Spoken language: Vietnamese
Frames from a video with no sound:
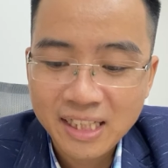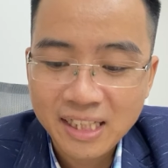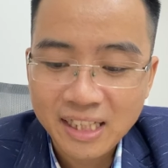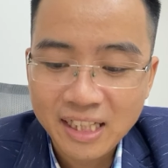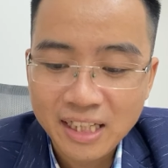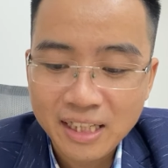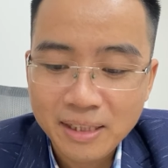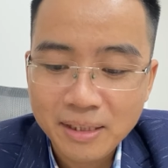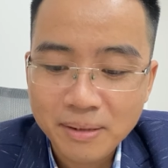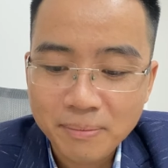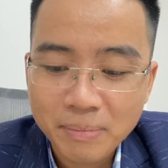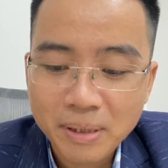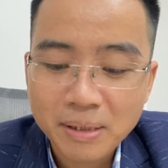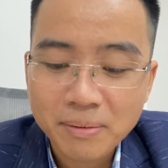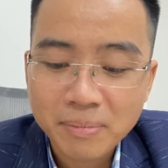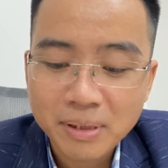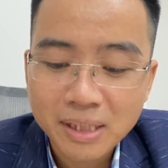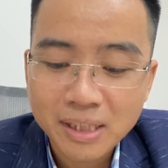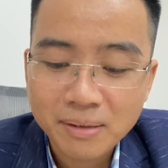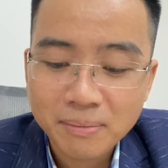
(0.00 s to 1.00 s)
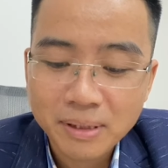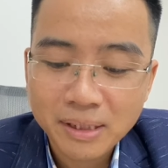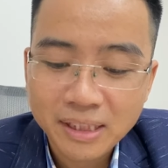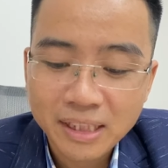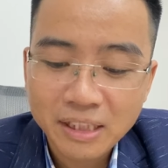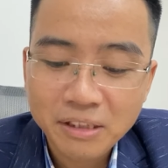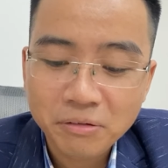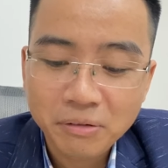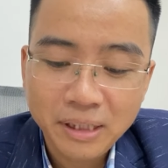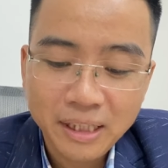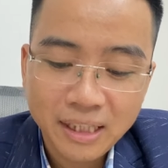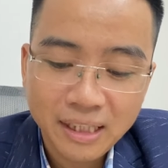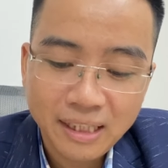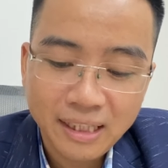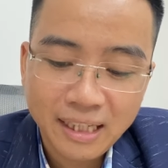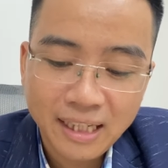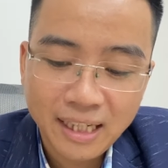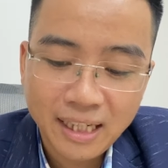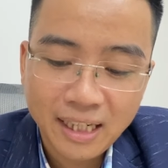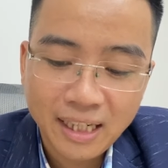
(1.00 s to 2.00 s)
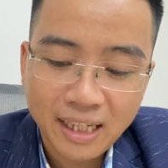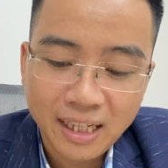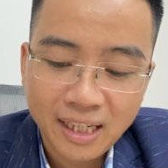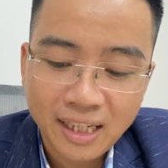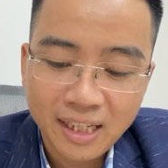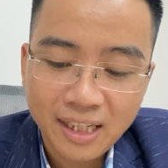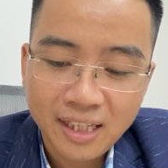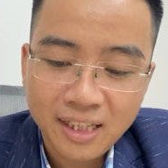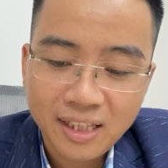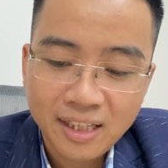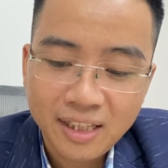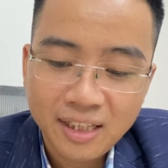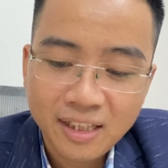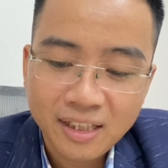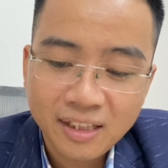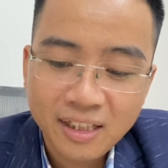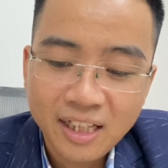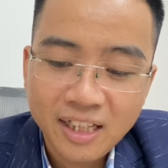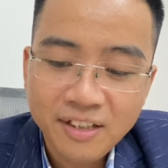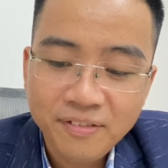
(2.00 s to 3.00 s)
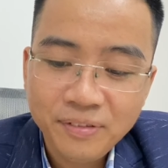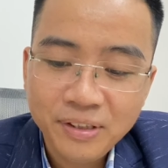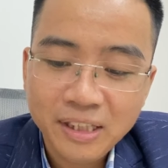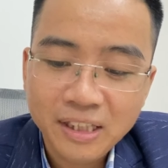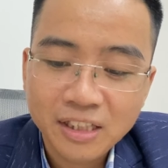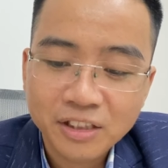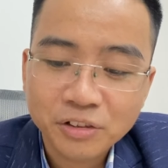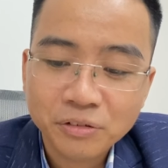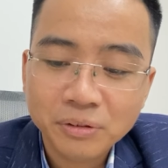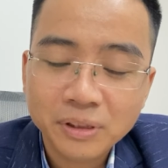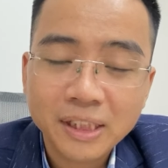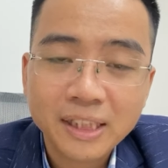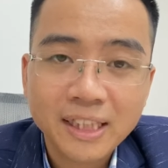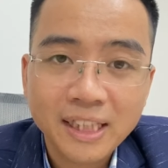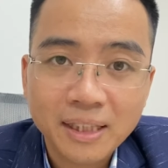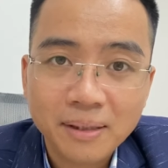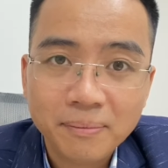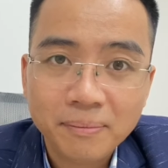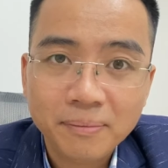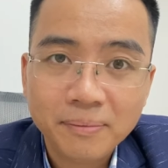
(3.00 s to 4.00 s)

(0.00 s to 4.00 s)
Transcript: Đấy, mình bây giờ mình sẽ ưu tiên là thay vì là dùng tiết kiệm